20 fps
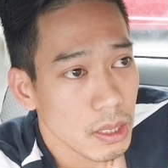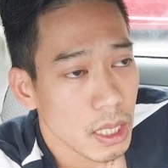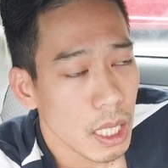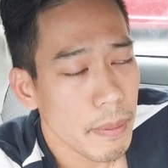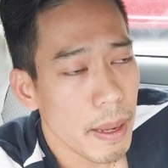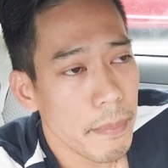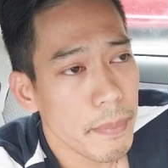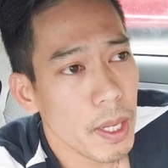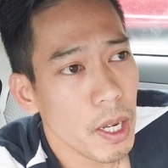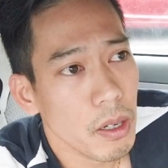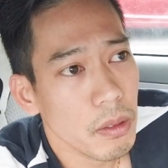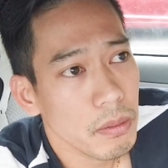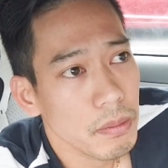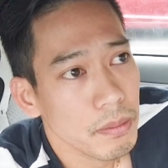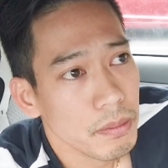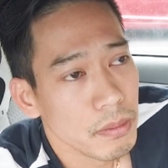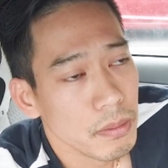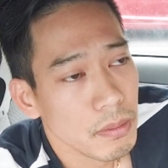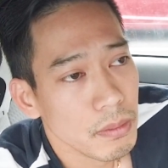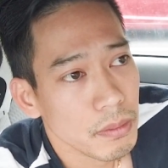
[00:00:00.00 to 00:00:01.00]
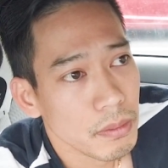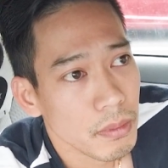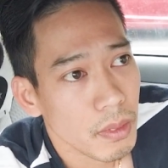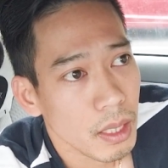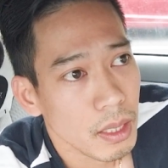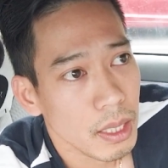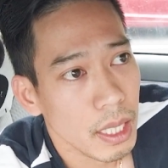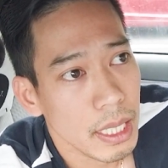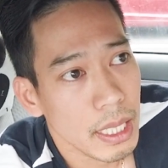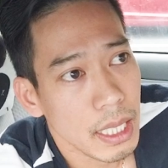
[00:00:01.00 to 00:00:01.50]
các bạn biết không
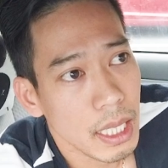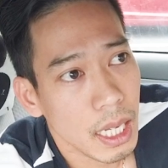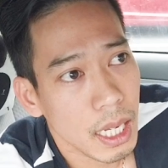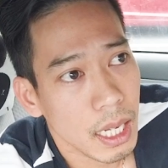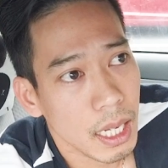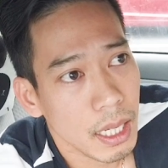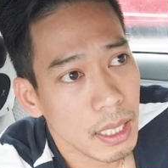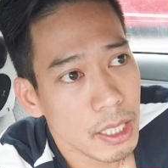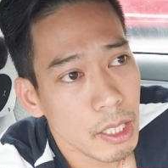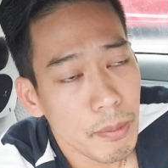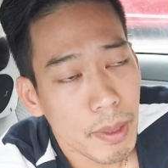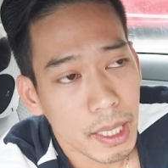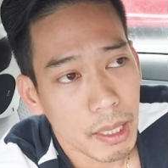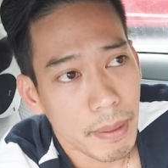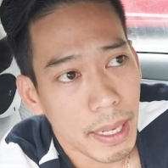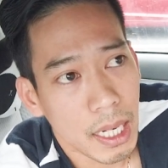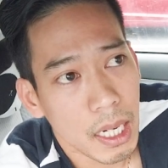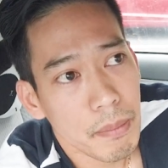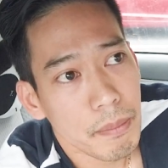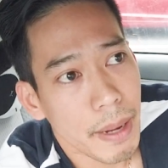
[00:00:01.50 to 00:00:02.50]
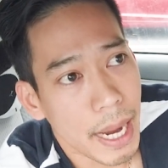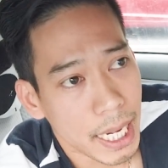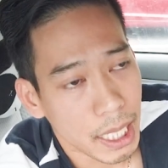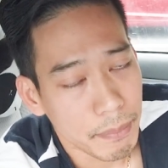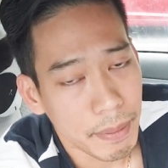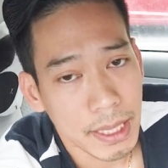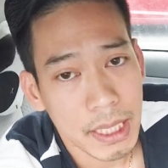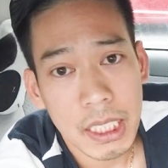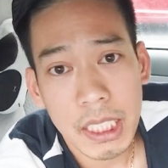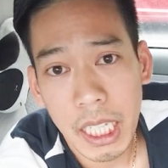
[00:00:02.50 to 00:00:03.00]
thì uh, nếu mà các bạn lên mạng
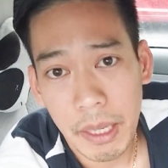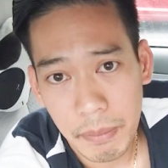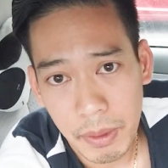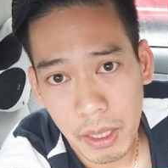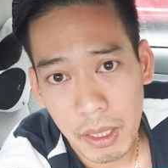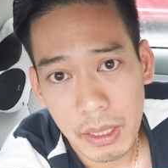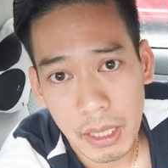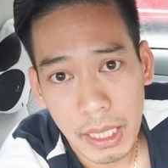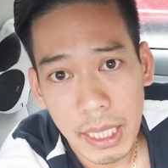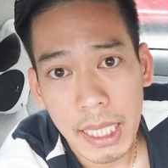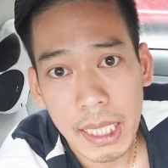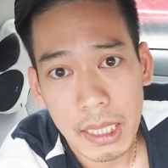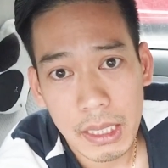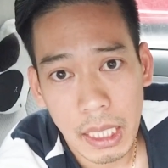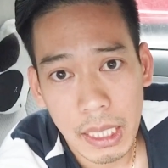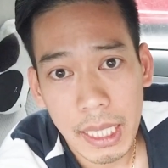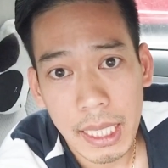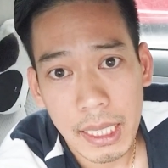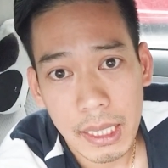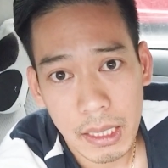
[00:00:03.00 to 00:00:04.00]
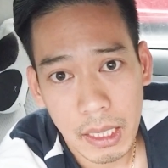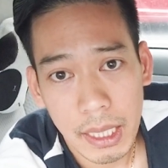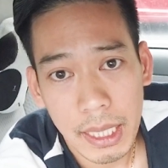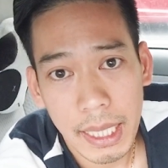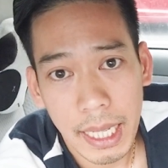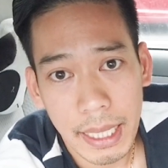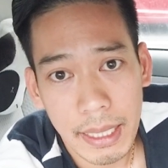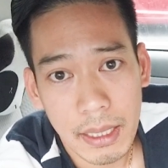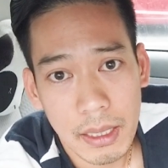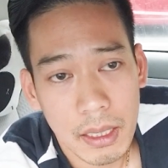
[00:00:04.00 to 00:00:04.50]
các bạn sẽ tìm được những cái những cái những
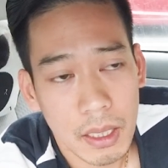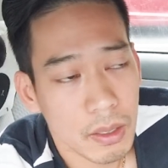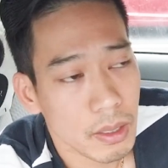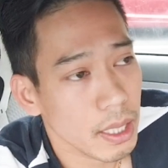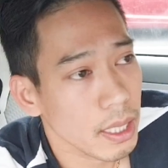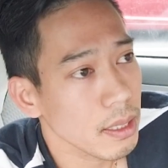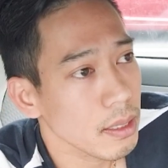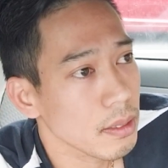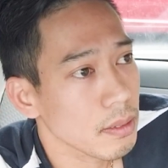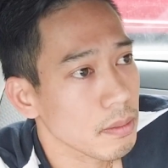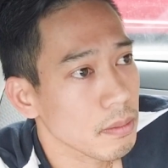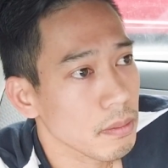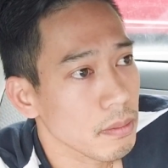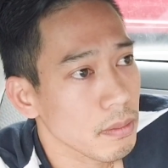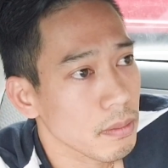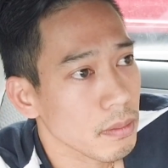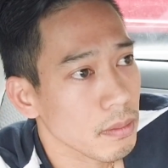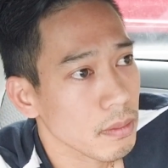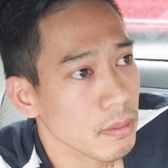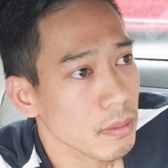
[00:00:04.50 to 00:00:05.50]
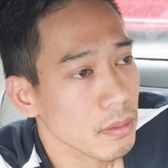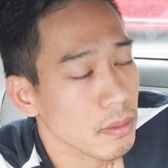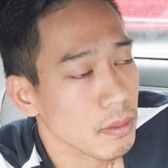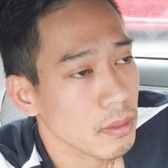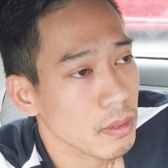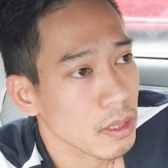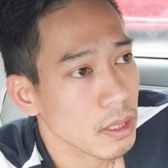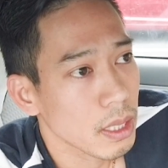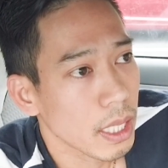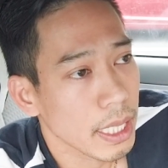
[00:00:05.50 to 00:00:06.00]
cái này ok
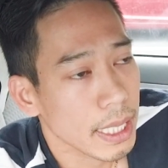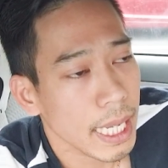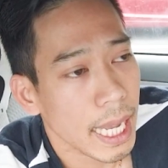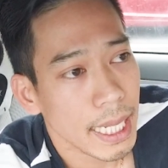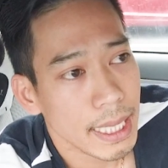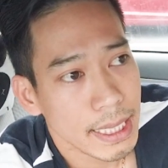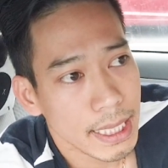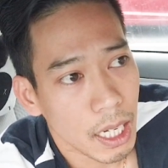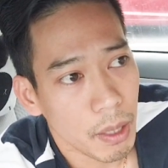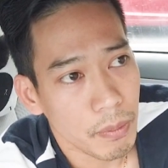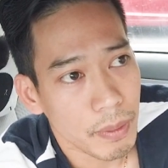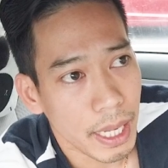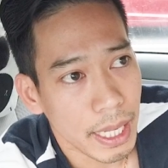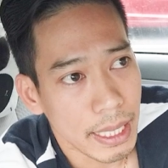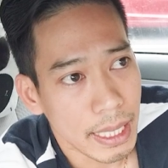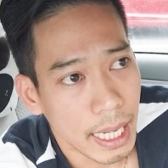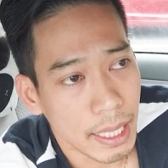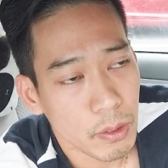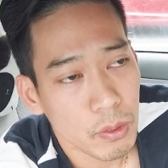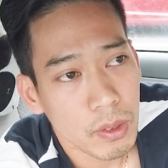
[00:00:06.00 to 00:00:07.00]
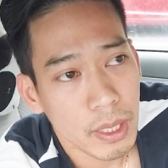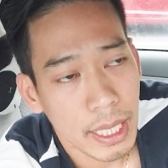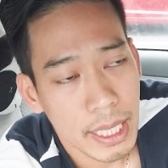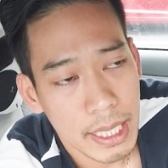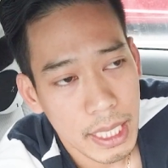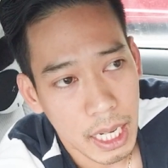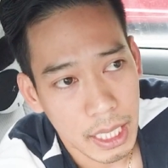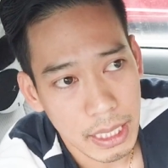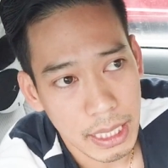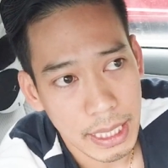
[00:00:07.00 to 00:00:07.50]
thì cái anh chồng này ảnh
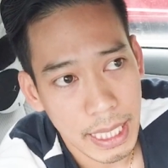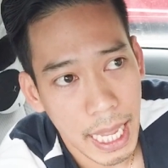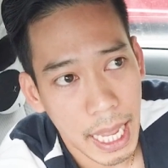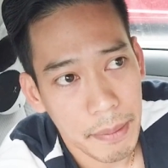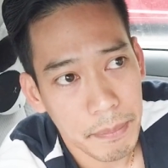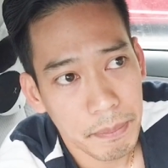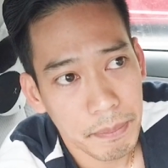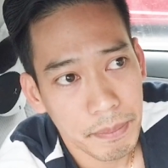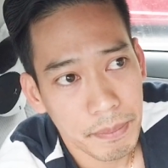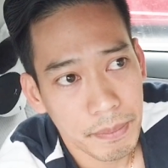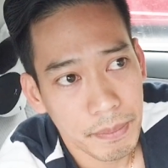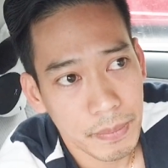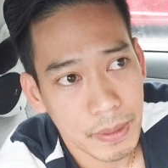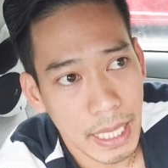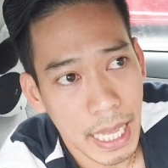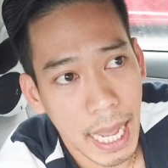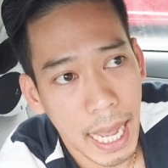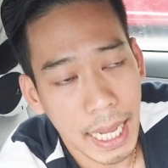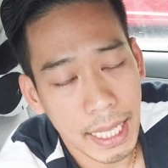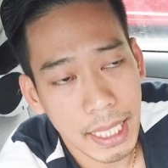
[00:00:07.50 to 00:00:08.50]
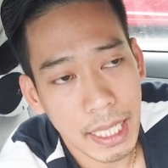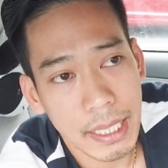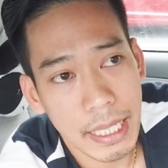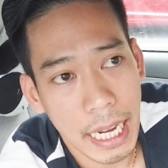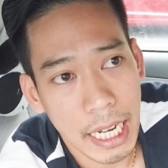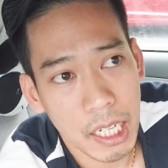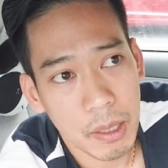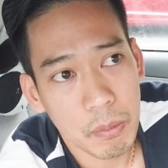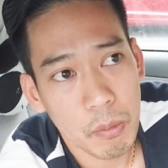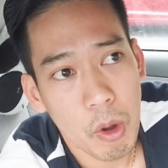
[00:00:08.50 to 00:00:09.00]
lấy vợ Việt Nam và anh đã
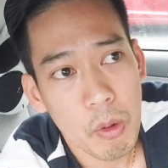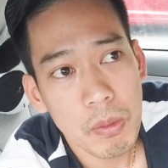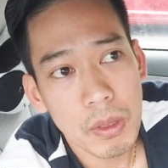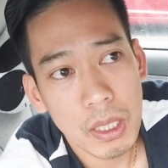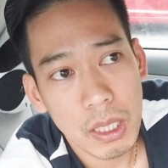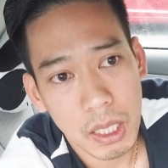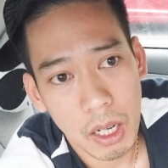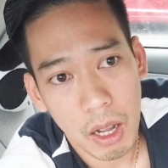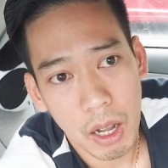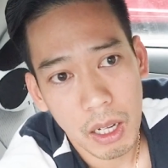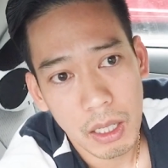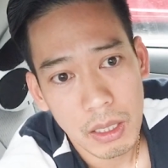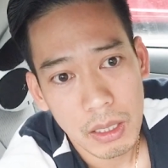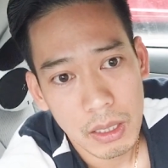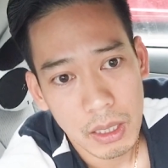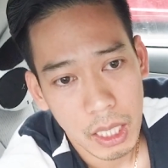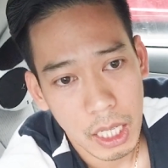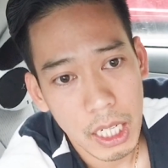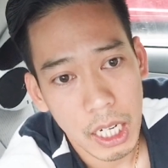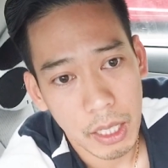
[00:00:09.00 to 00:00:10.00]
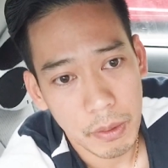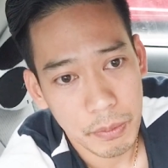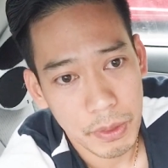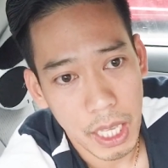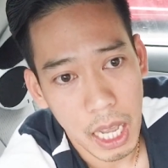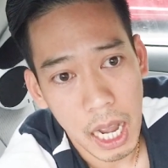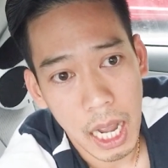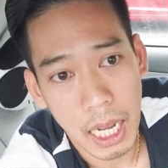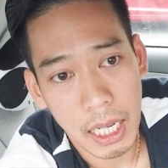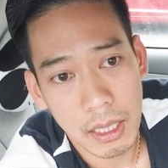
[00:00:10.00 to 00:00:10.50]
đẻ được bốn đứa con ấy là
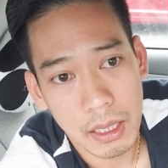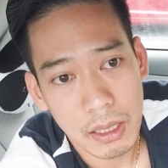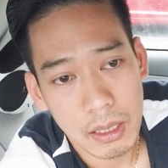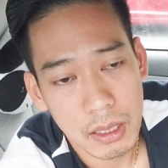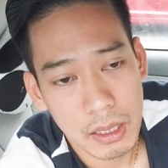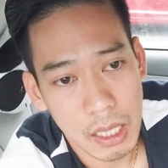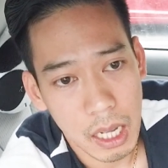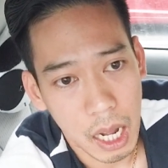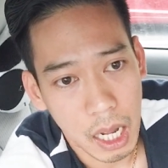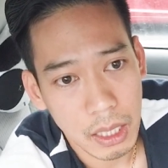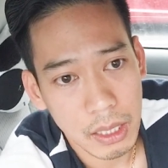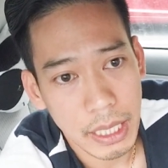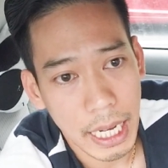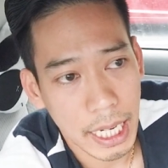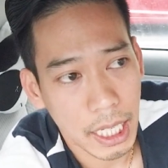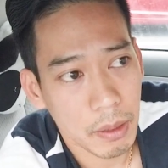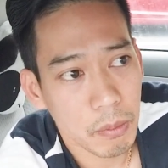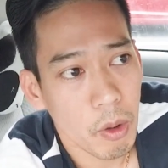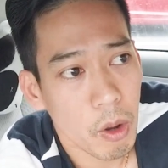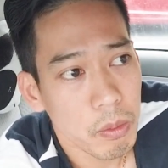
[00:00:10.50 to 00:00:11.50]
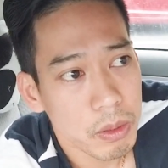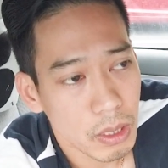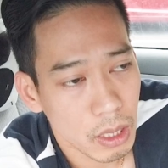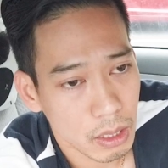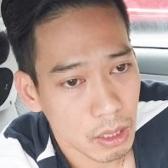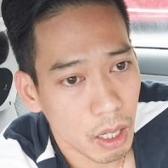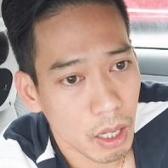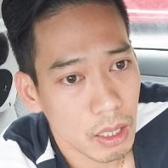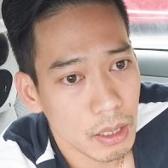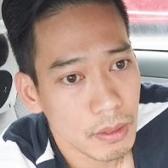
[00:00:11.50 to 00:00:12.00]
vợ anh vợ anh đẻ được bốn người
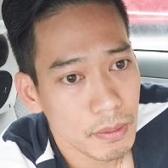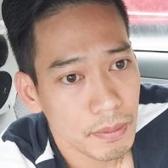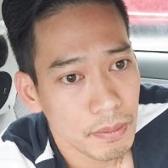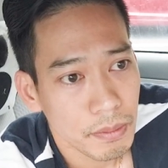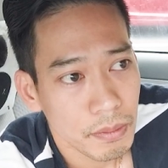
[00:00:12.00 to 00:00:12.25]
con